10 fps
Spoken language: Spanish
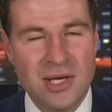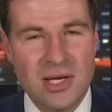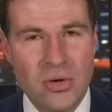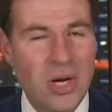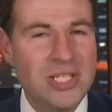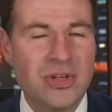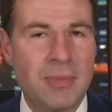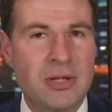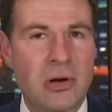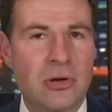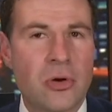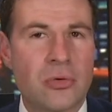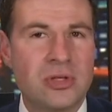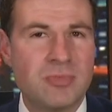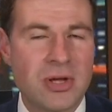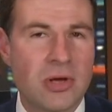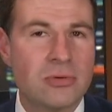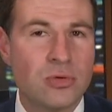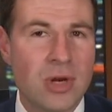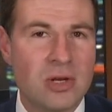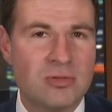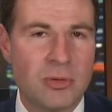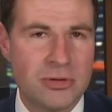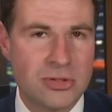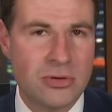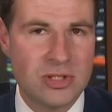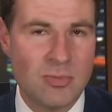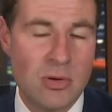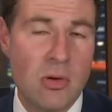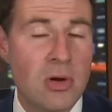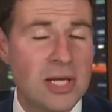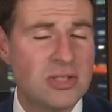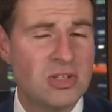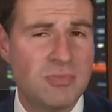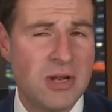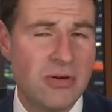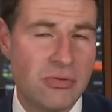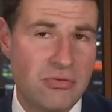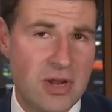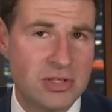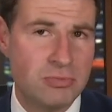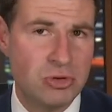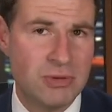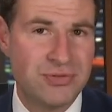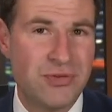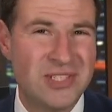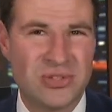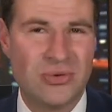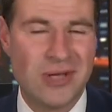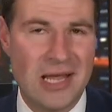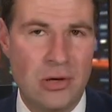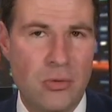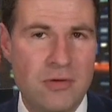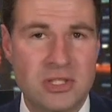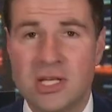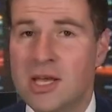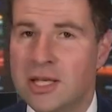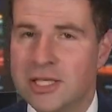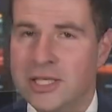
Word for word: Hola, soy el meteorólogo Chris Bianchi con su News Pronóstico en Español y se espera un viernes mucho más fresco que el jueves. Sin